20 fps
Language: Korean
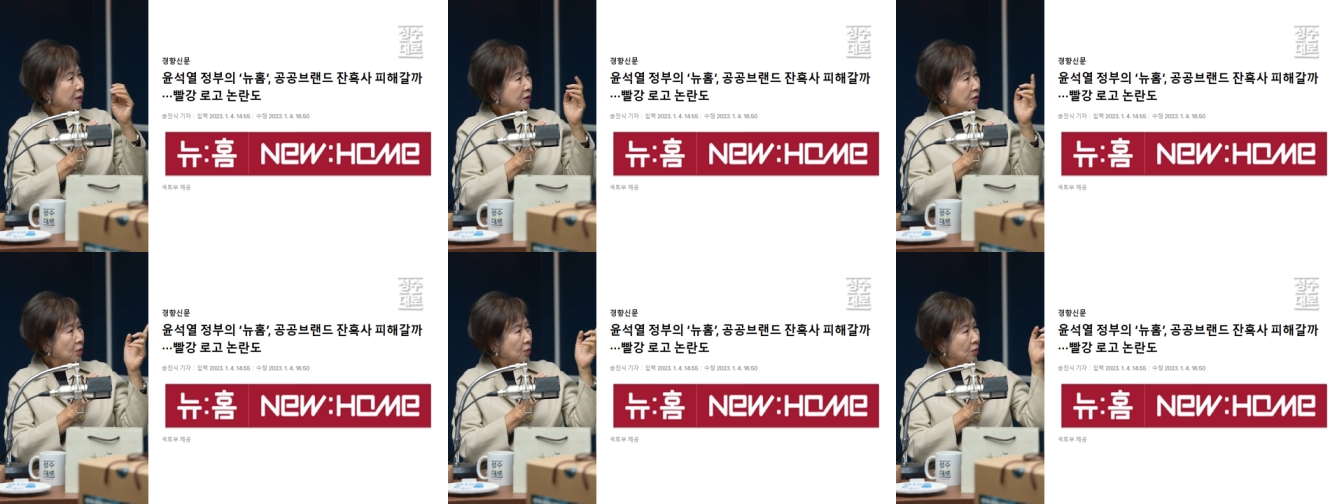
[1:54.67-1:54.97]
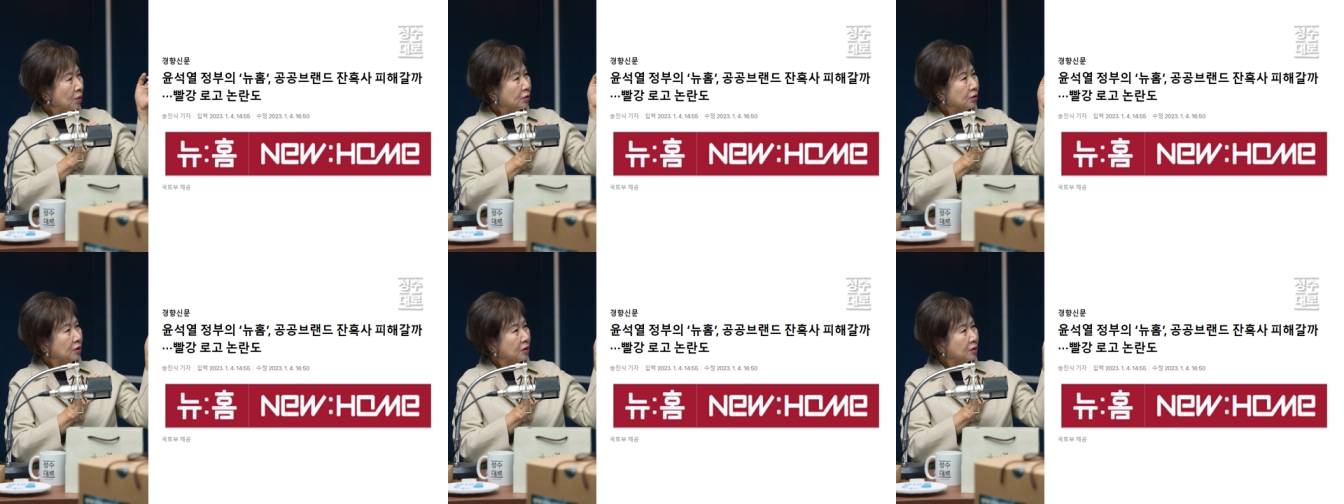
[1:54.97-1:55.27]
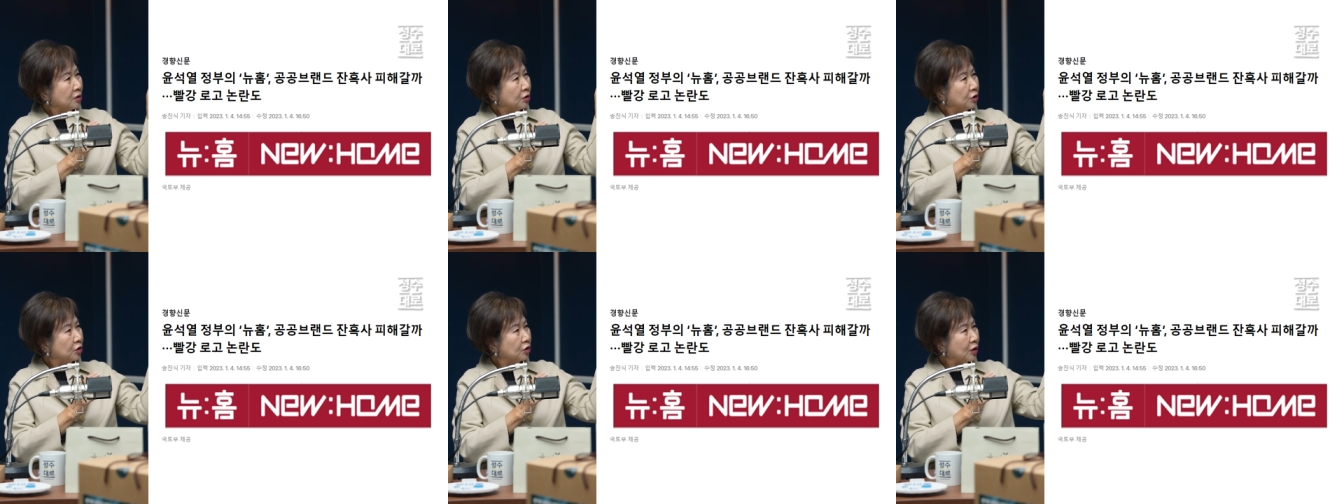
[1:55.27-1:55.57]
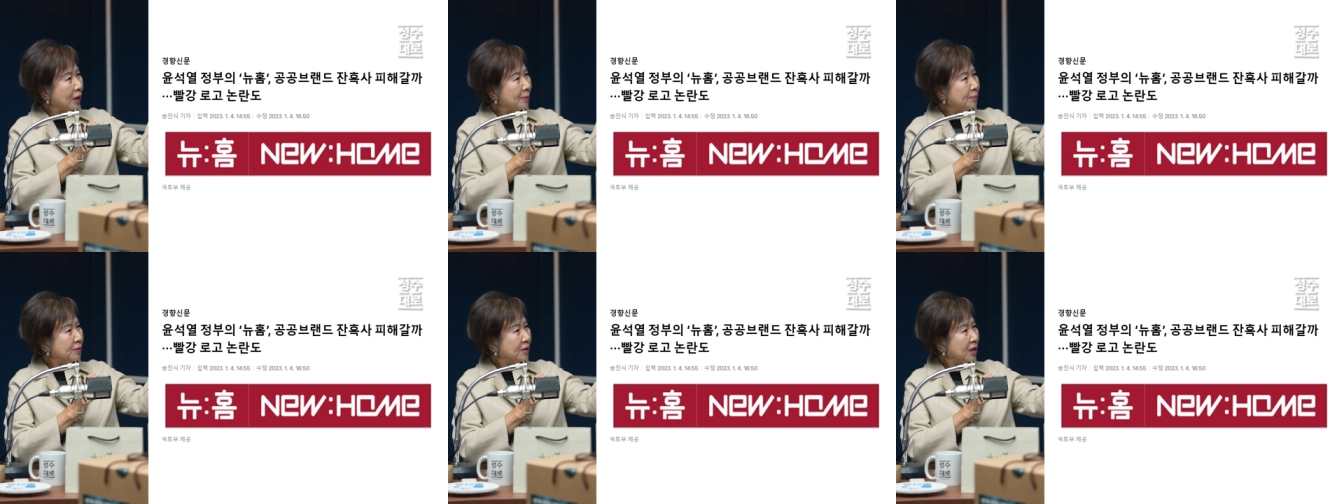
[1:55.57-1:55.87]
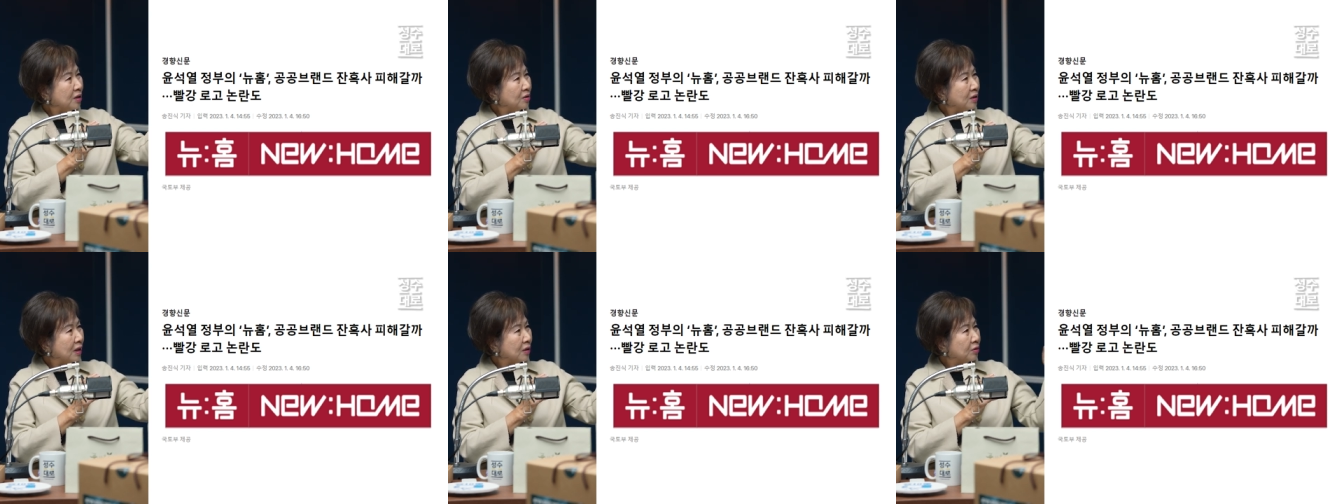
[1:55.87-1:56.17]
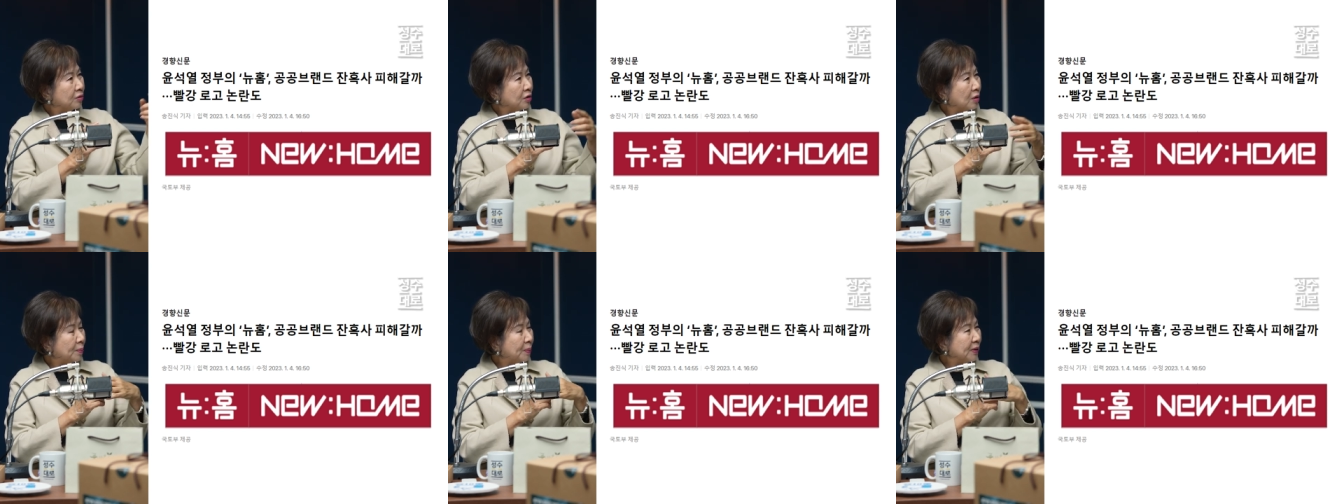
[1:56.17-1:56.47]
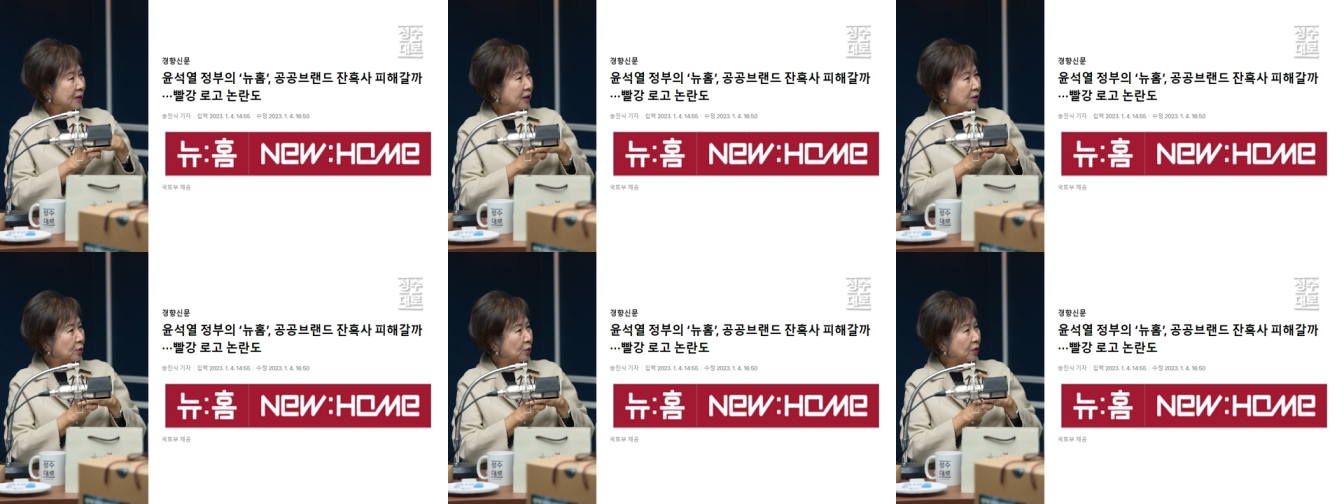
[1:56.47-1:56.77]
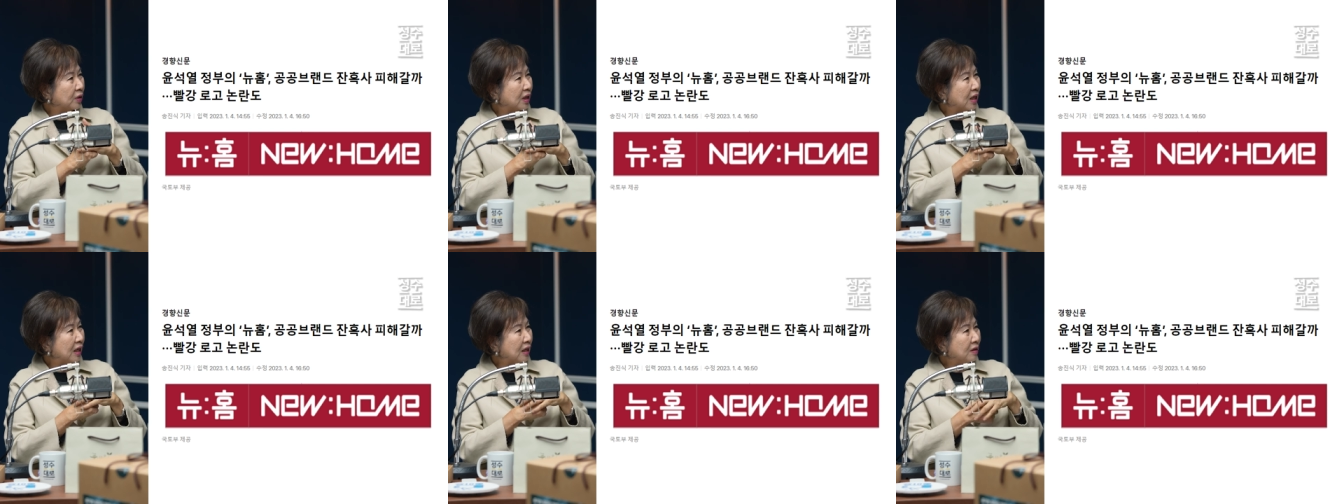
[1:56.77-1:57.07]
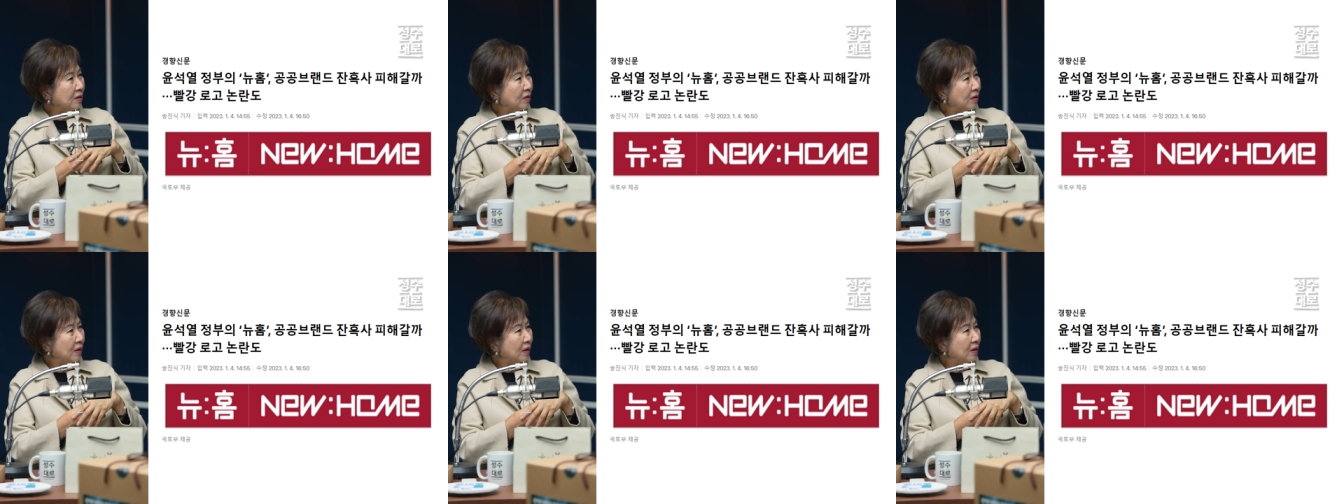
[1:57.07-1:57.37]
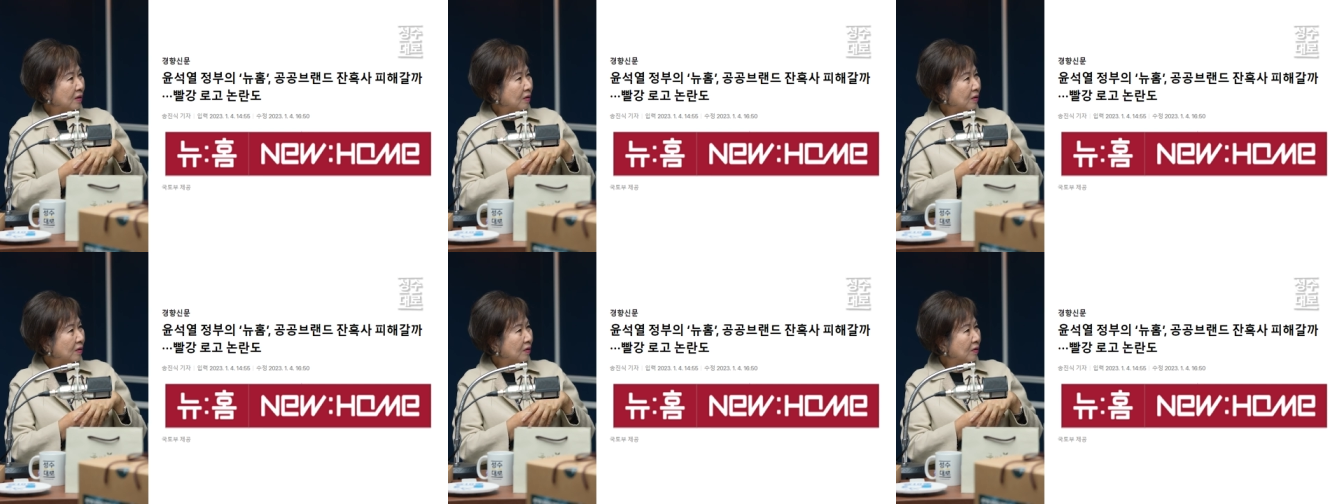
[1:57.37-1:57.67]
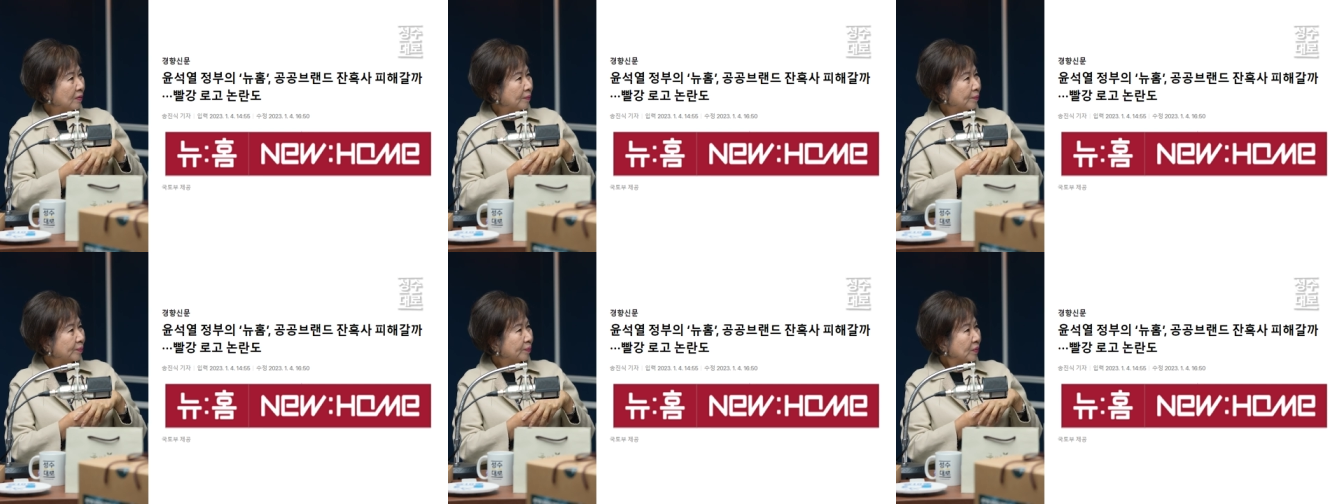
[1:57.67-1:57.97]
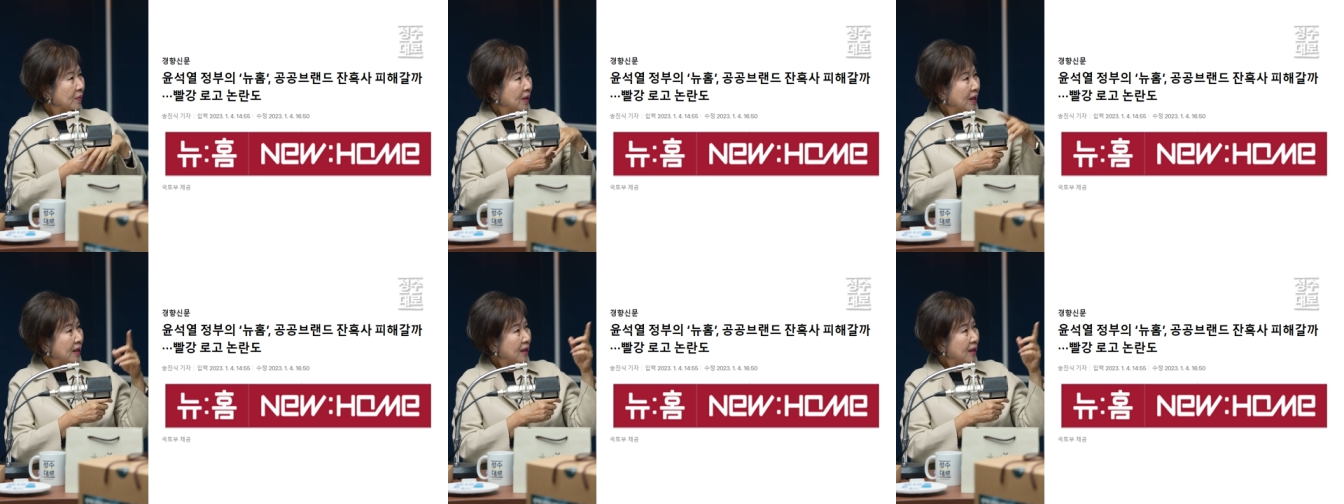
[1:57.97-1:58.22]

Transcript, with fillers: 저것을 M자를 갖고 옆에다 저렇게 한 거예요. 예.